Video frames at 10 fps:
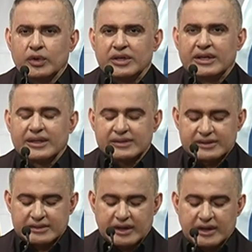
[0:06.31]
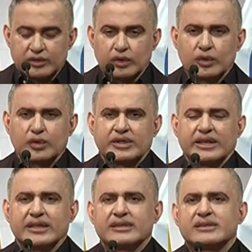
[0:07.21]
días tengan todos
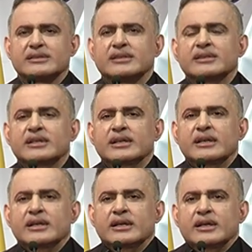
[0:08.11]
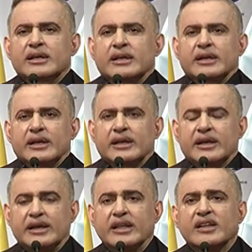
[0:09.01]
ustedes.
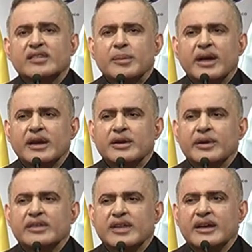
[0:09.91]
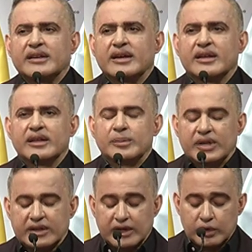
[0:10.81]
En esta semana aniversaria del
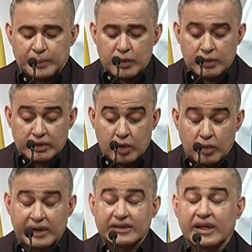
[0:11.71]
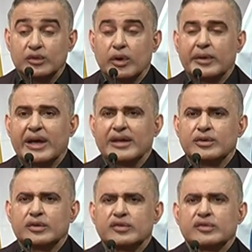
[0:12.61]
Ministerio Público, 49
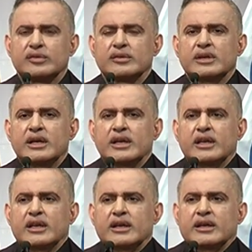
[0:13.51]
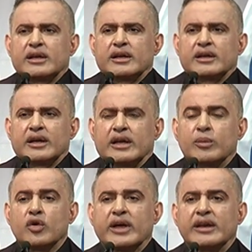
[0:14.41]
años,
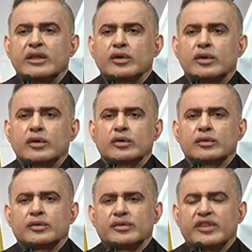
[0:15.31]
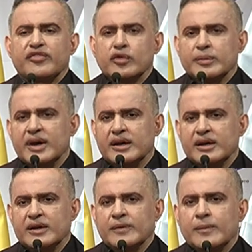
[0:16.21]
hemos querido de
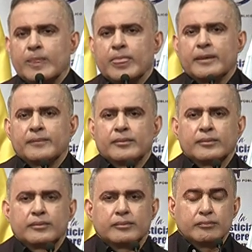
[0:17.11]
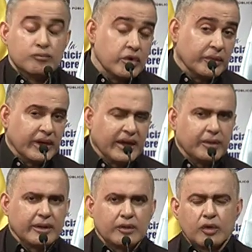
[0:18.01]
forma muy
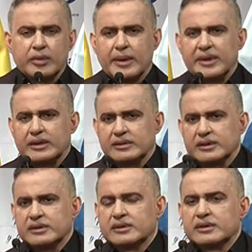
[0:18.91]
breve, obviamente,